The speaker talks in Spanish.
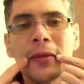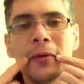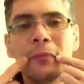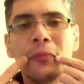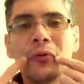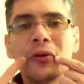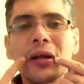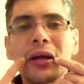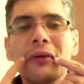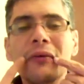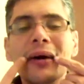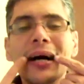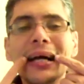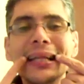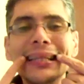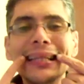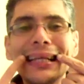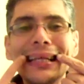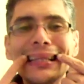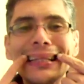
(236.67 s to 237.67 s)
porque vas
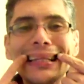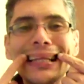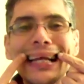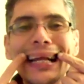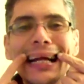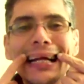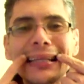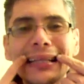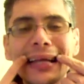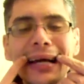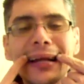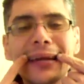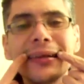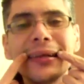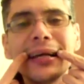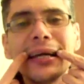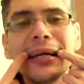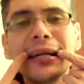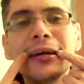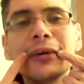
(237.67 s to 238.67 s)
a tratar
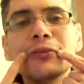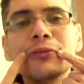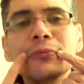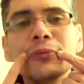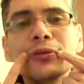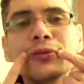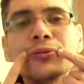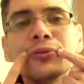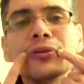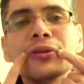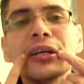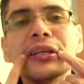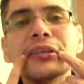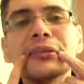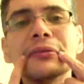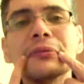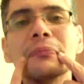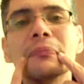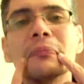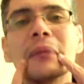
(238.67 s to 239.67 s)
de que las
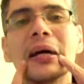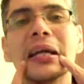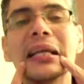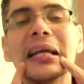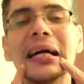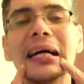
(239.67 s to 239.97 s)
comisuras vayan